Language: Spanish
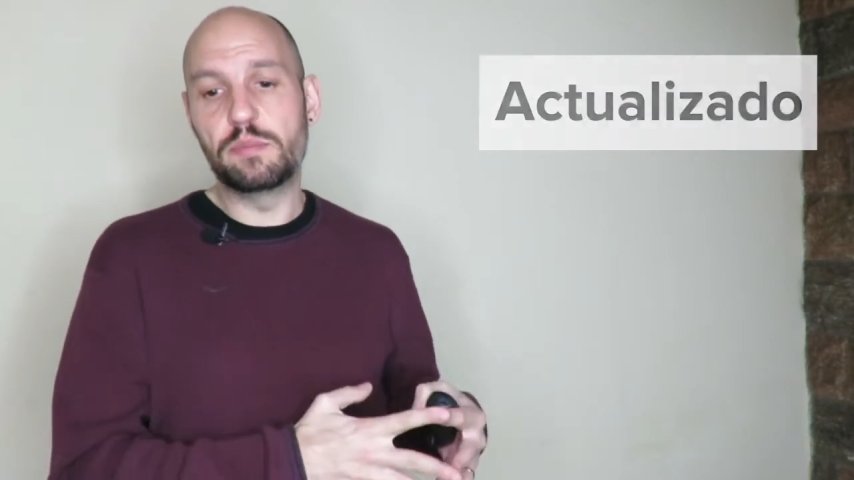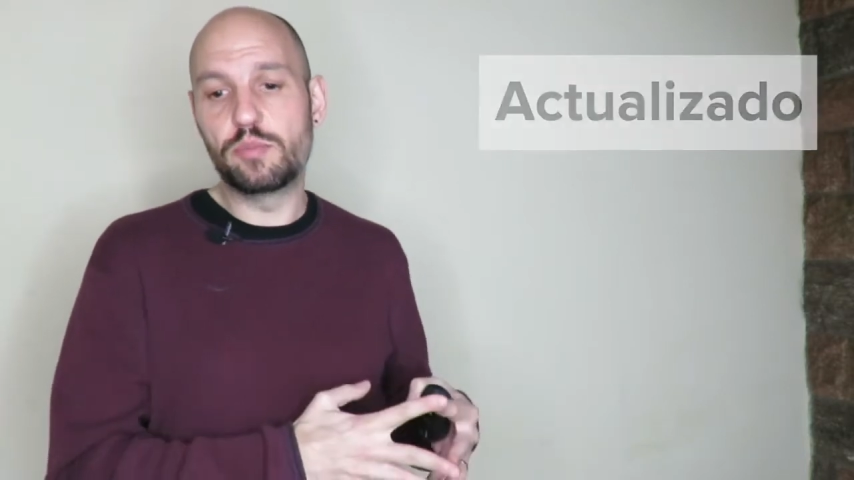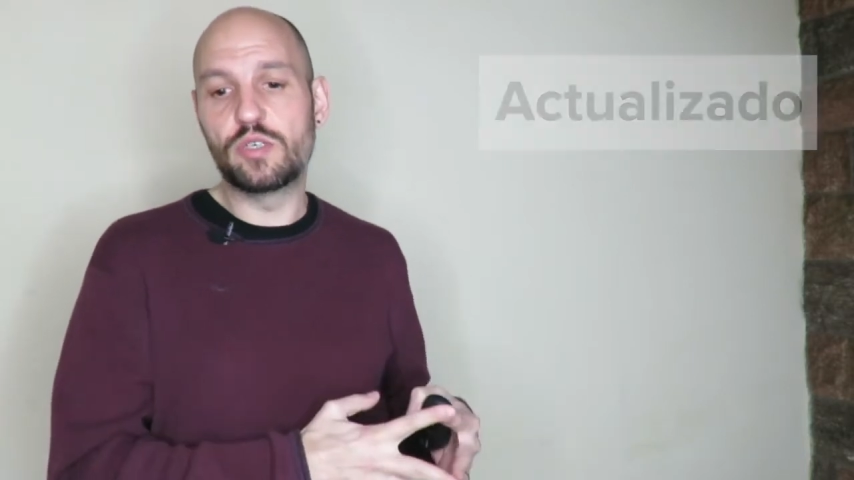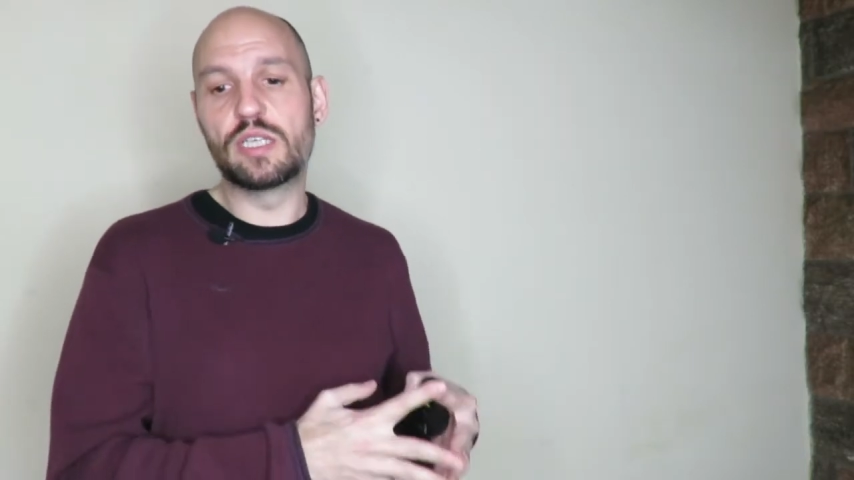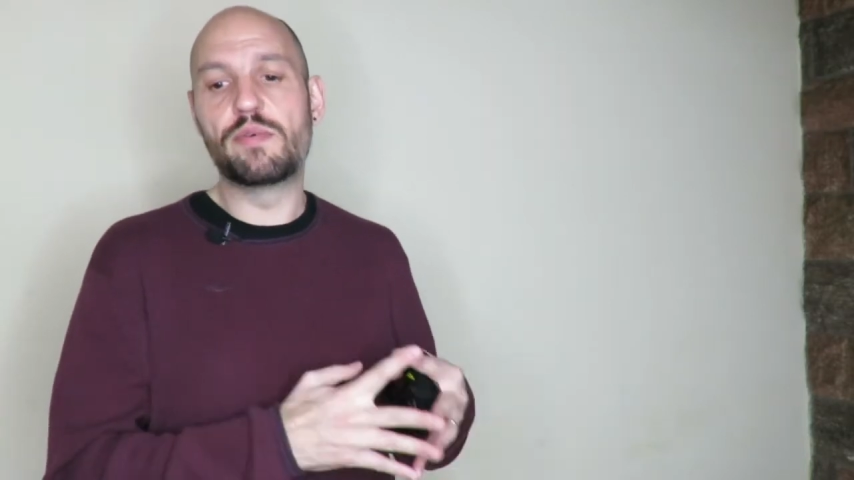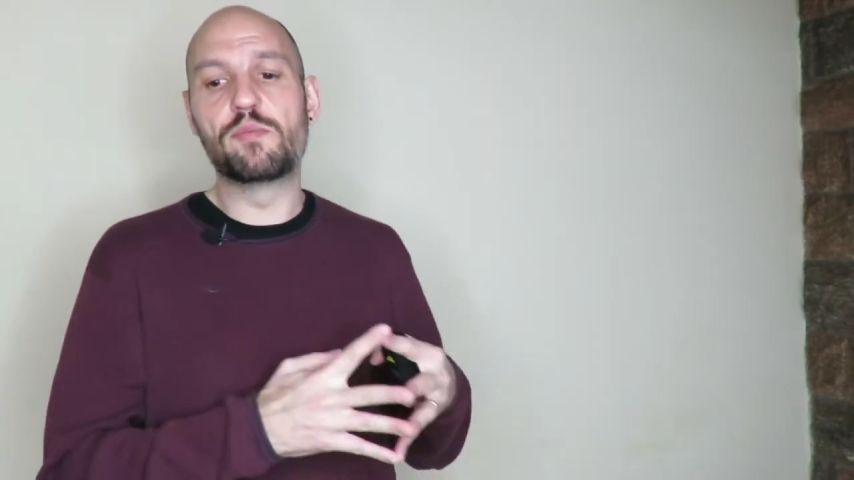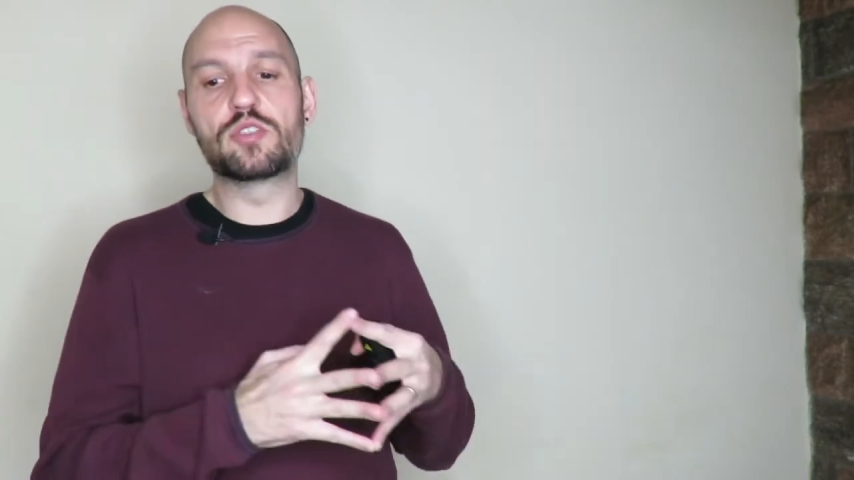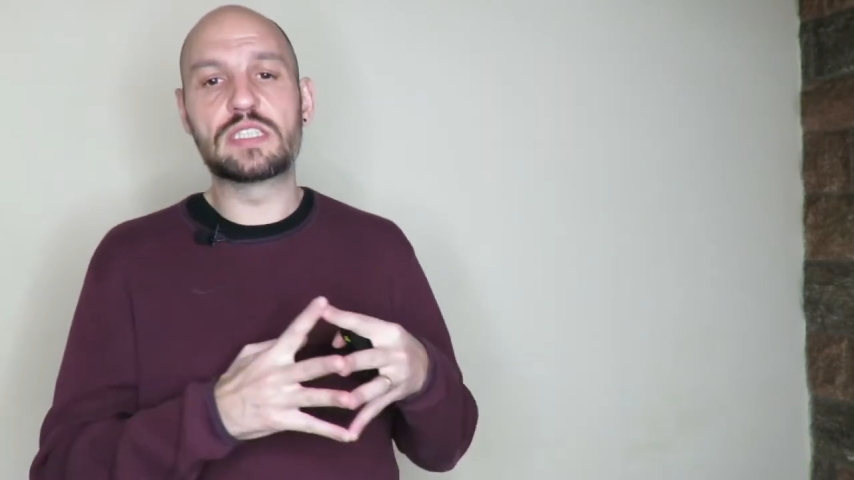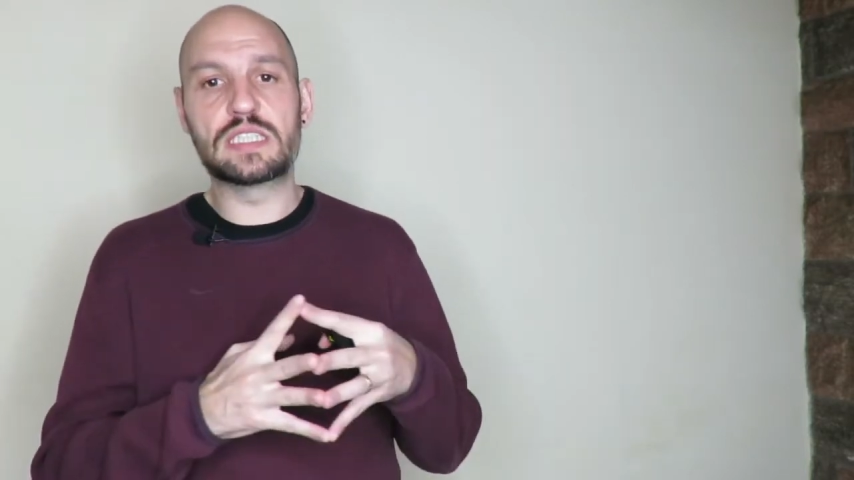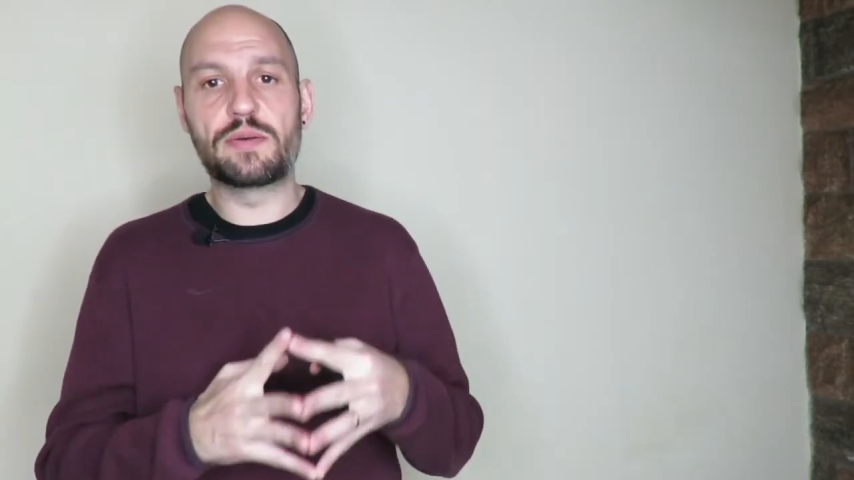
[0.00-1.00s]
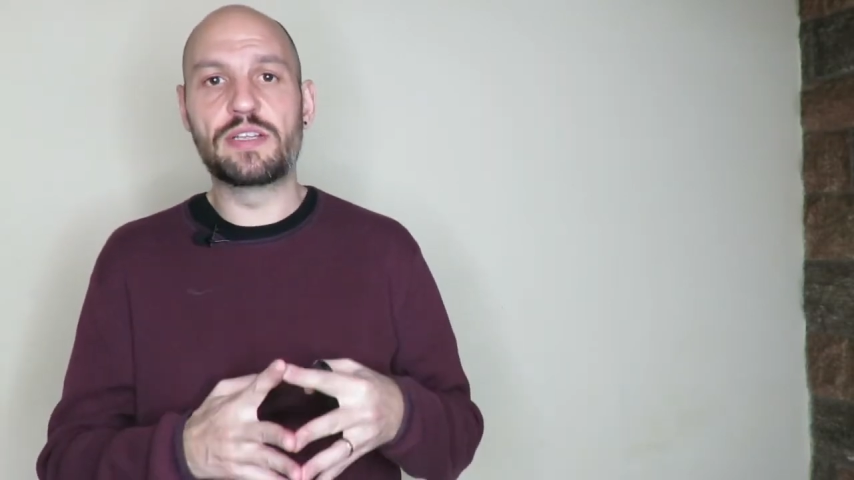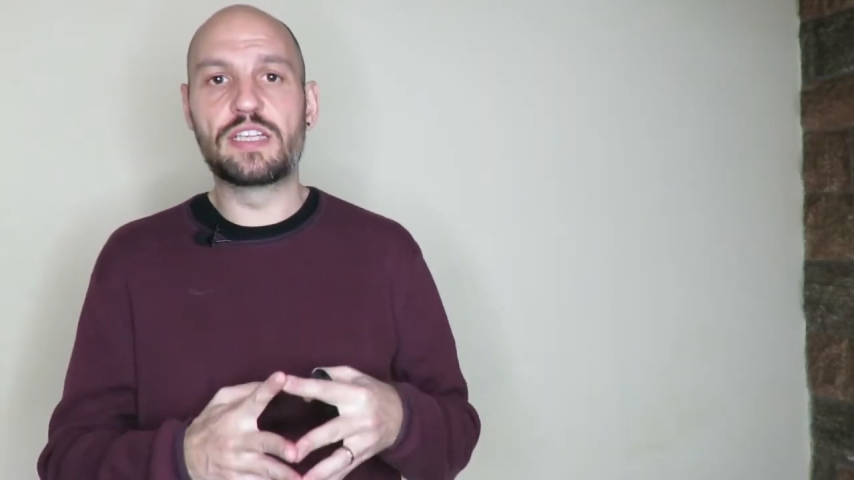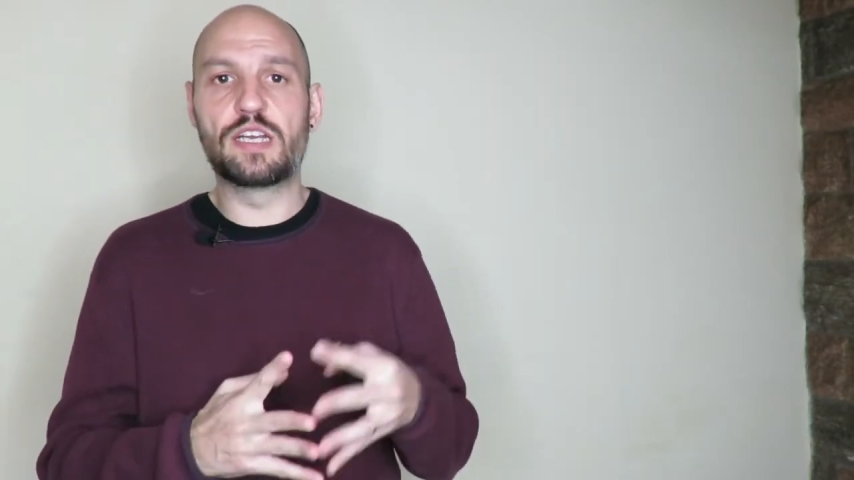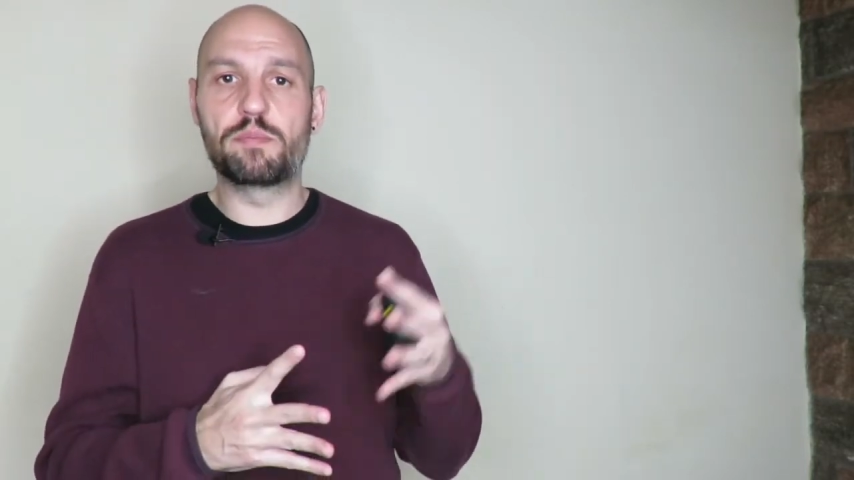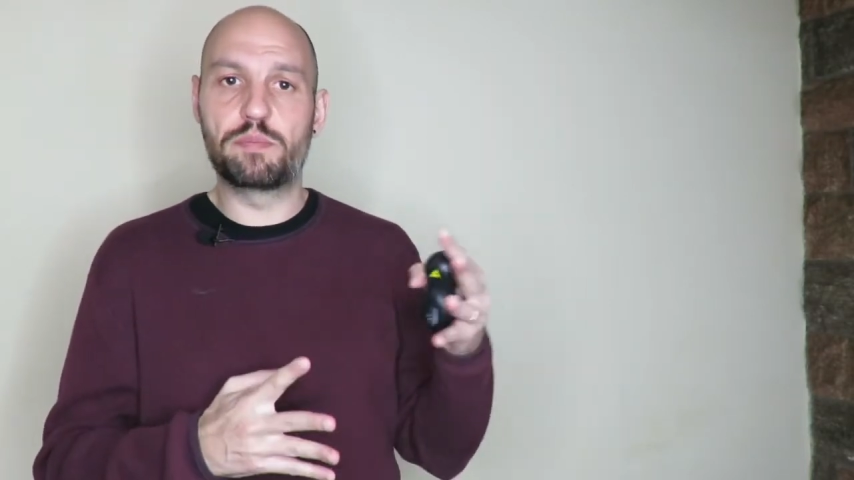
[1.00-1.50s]
tiempo y debemos
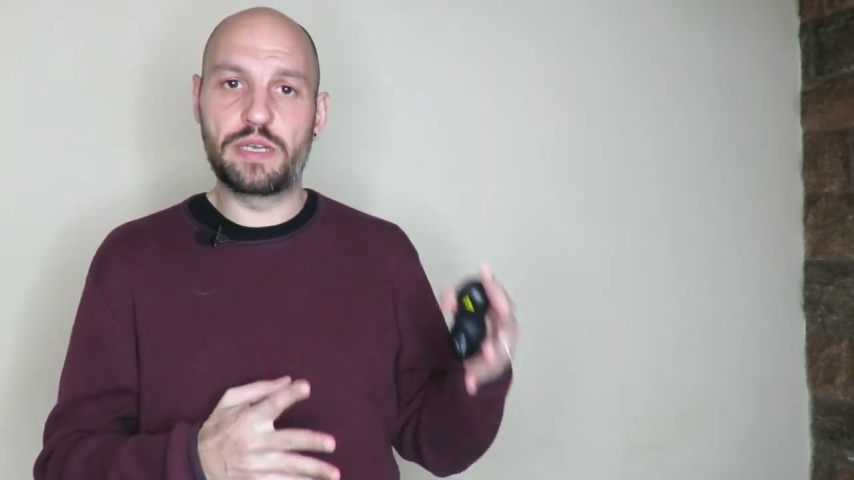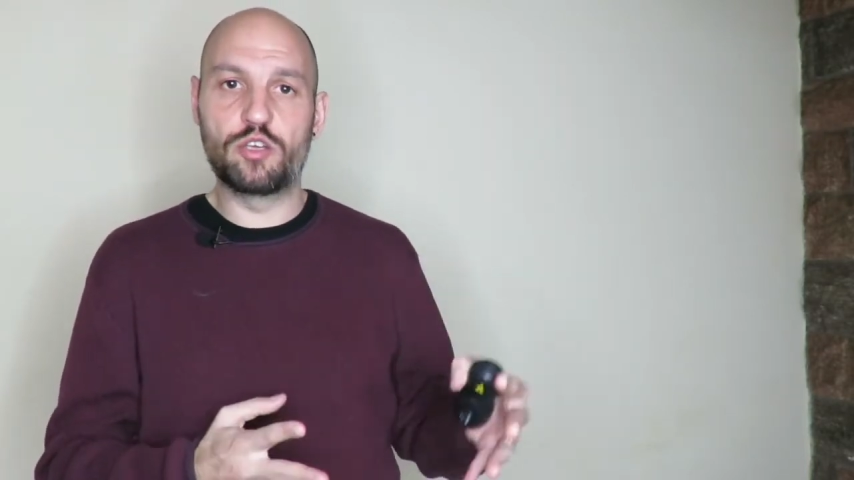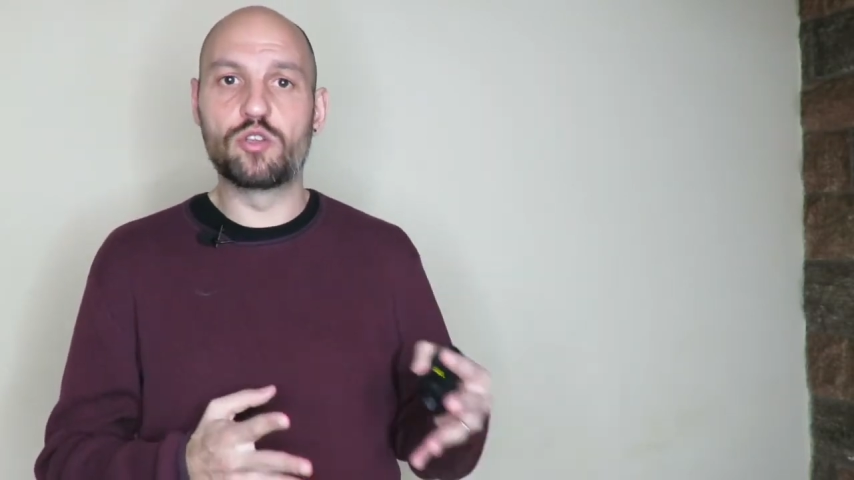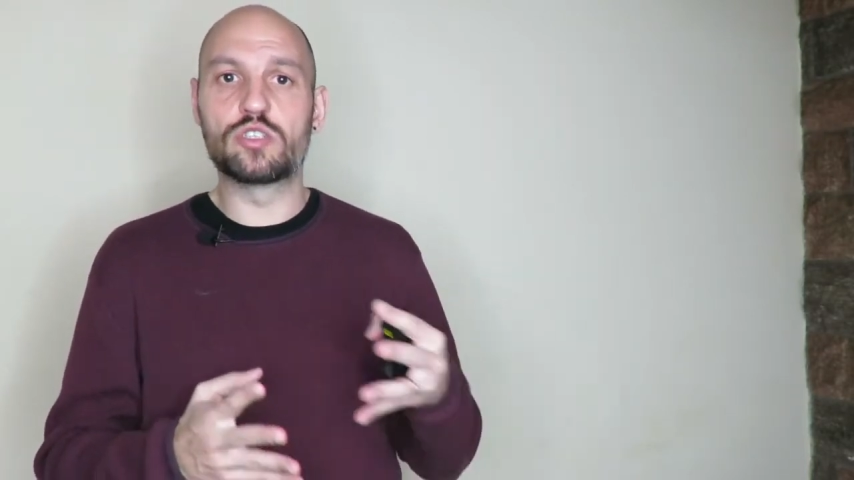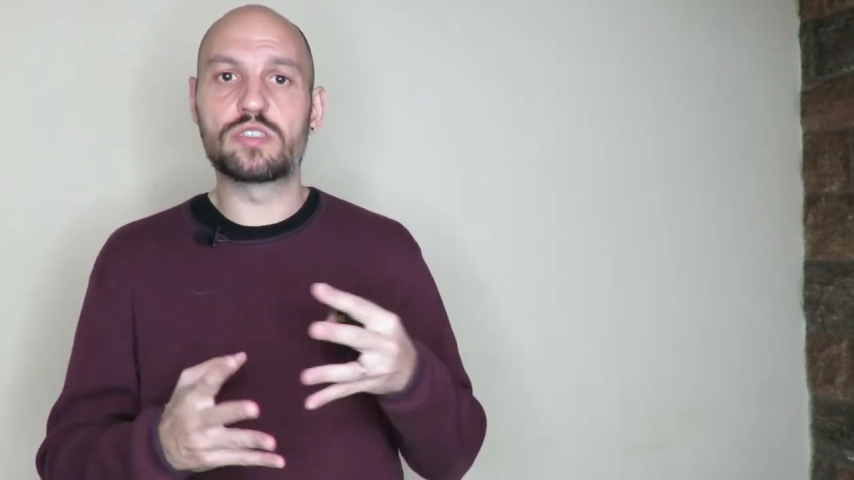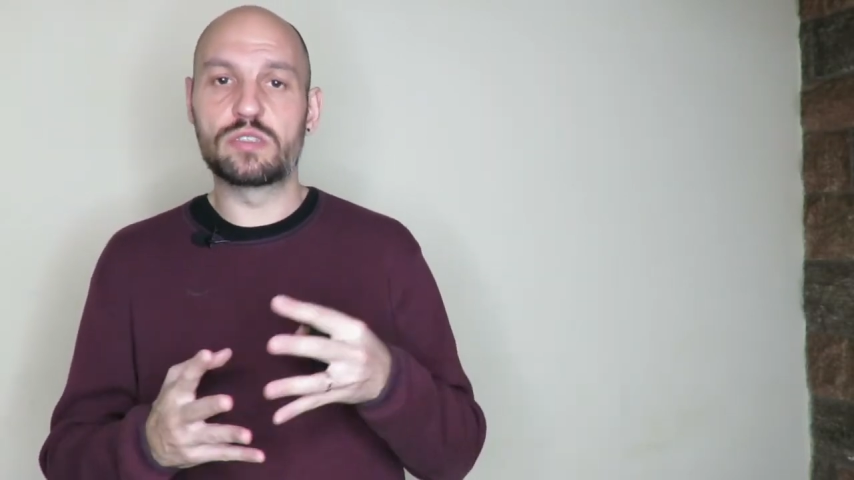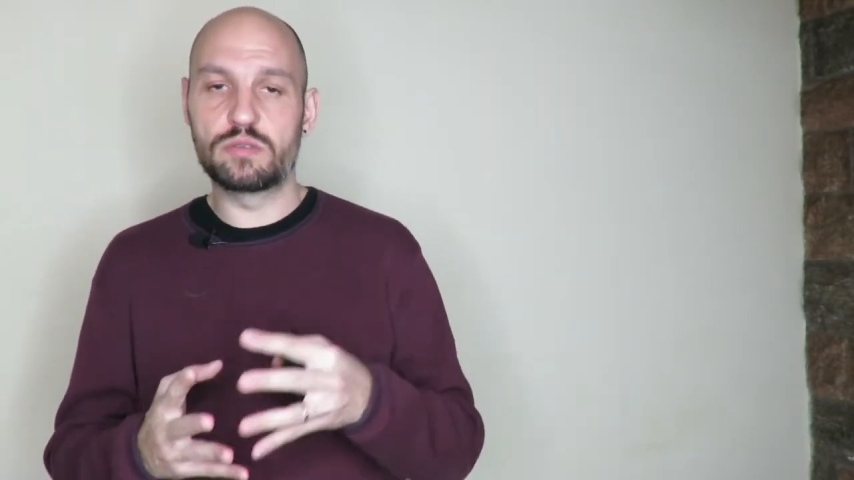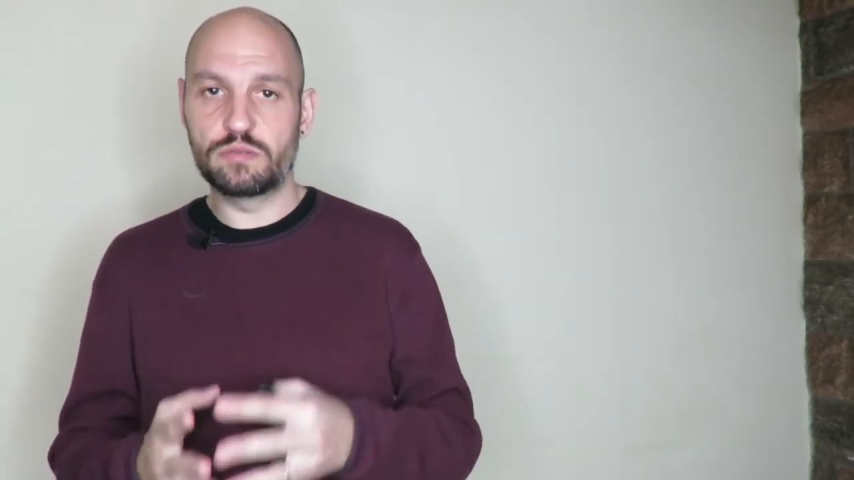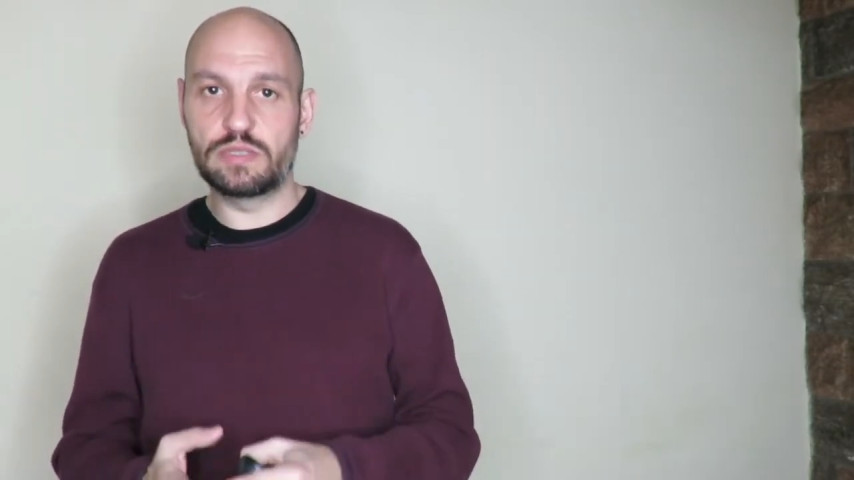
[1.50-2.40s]
establecer periodos